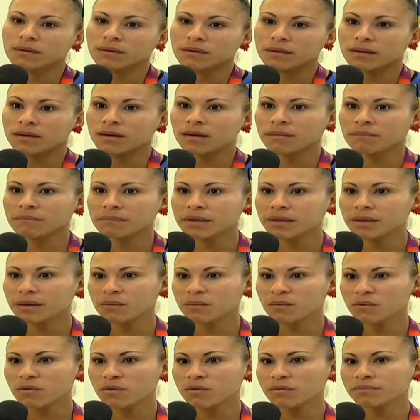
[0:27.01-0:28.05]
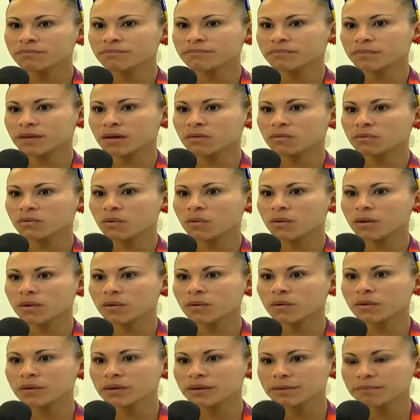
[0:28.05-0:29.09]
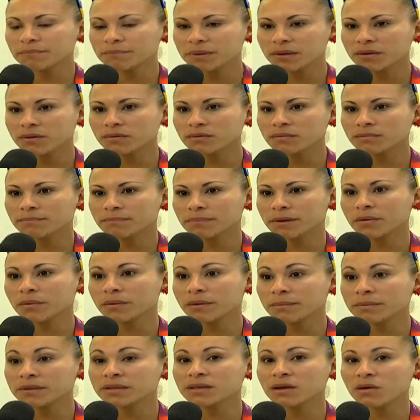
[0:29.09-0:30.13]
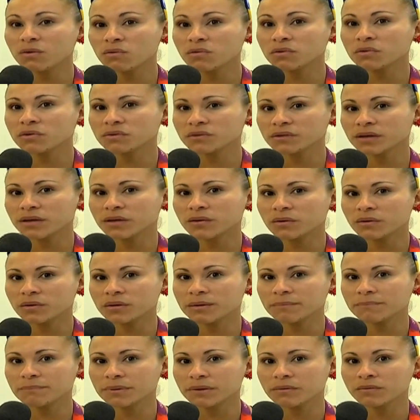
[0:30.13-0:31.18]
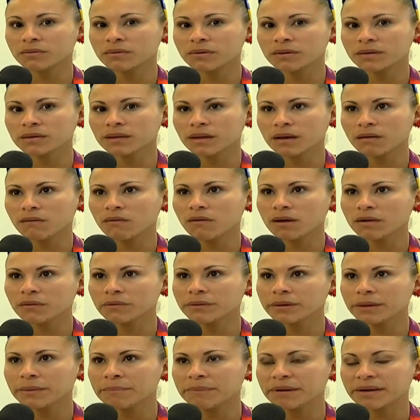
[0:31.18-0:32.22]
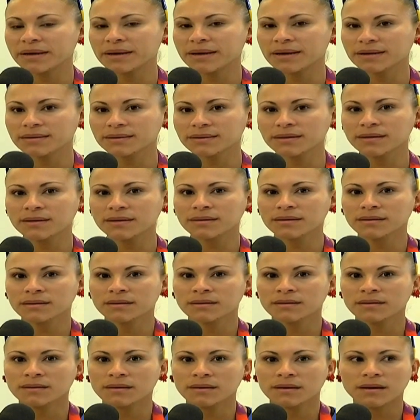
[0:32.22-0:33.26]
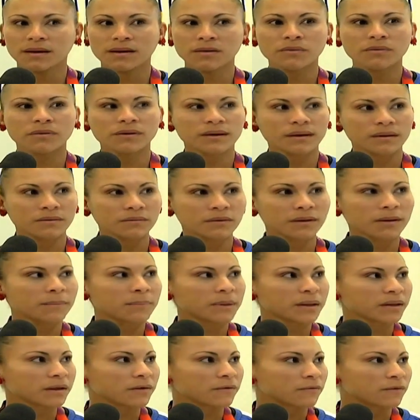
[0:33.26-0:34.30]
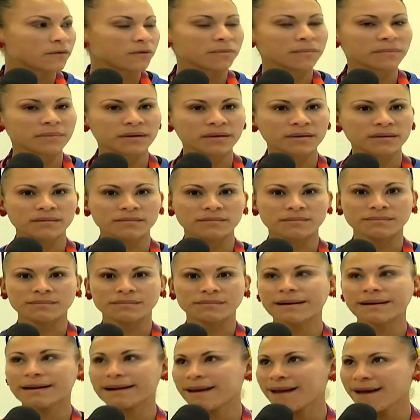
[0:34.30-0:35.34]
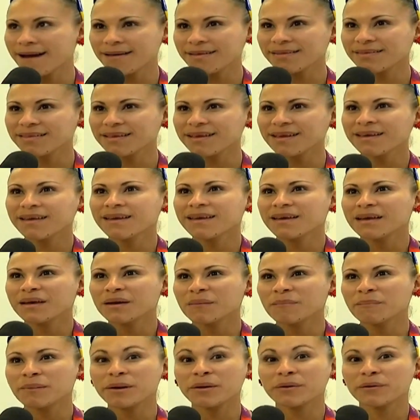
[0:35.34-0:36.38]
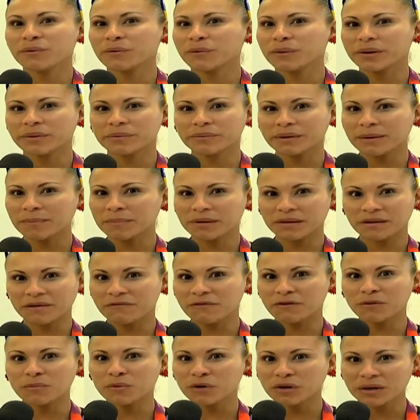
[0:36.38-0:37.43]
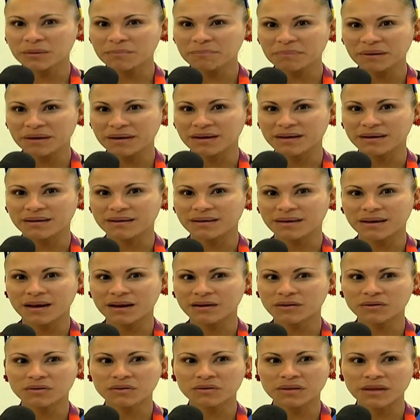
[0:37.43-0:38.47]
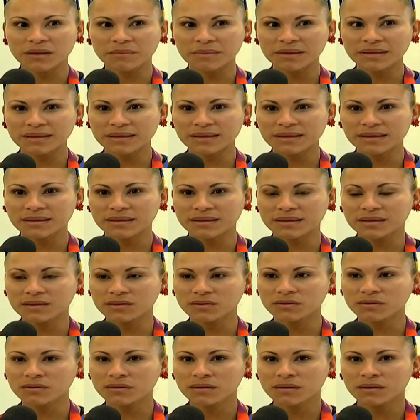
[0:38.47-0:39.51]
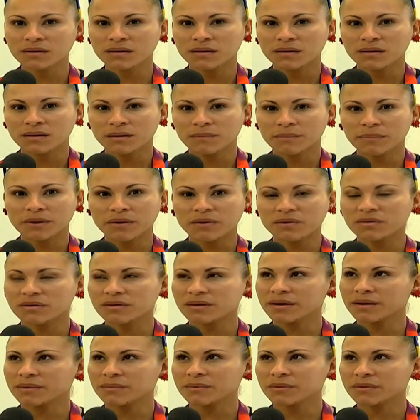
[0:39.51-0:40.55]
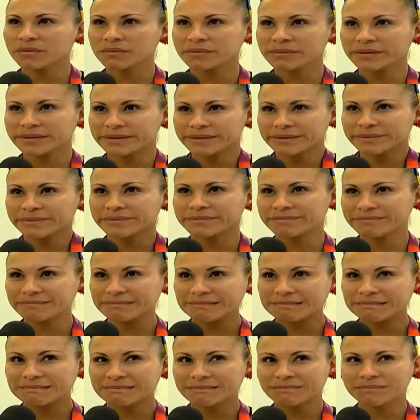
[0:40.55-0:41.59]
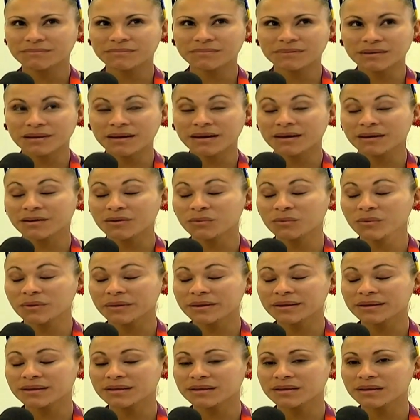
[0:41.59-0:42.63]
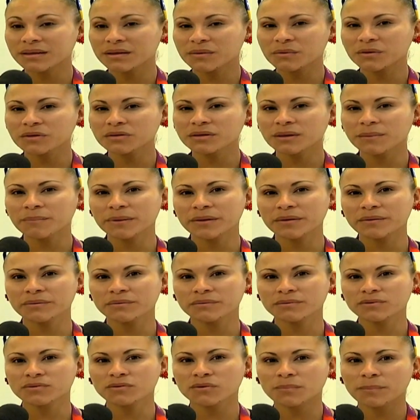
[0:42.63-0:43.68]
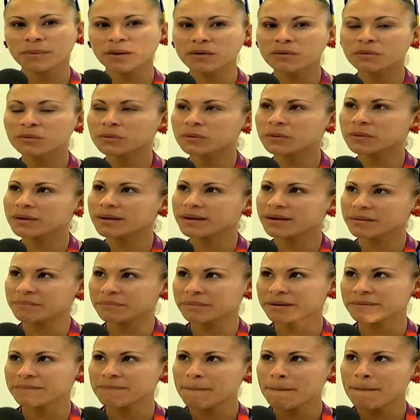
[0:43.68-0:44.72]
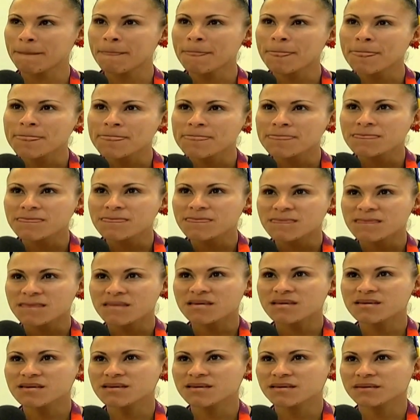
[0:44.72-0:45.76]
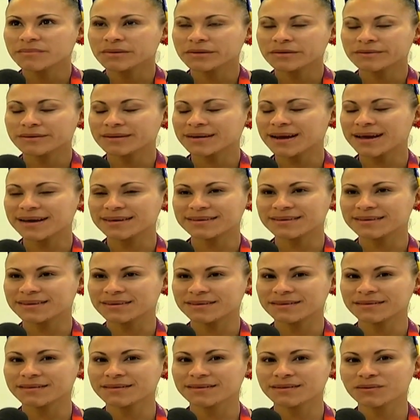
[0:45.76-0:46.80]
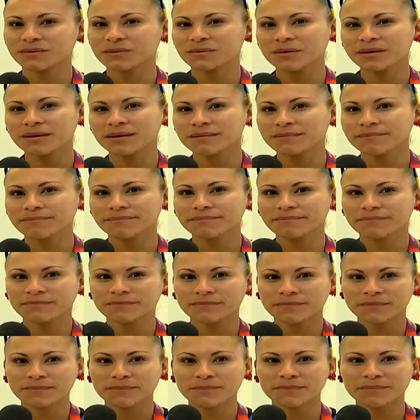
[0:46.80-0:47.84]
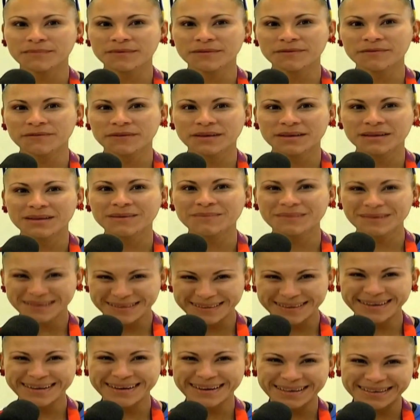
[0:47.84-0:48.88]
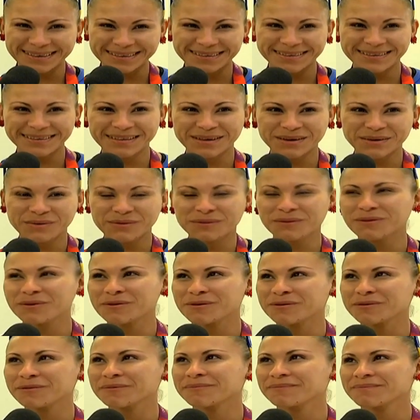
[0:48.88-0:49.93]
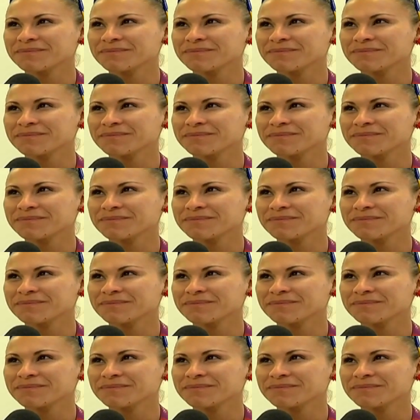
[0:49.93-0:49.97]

Es mi debut en unos Juegos Olímpicos, pero es mi segundo ciclo olímpico y tengo algo de experiencia en lo que es una plataforma grande, pero no en una plataforma olímpica. Es algo totalmente distinto, pero los nervios, bueno, está que estuve bastante nerviosa, pero supe controlarme. Y bueno, gracias. Estoy eh, infinitamente agradecida con Dios.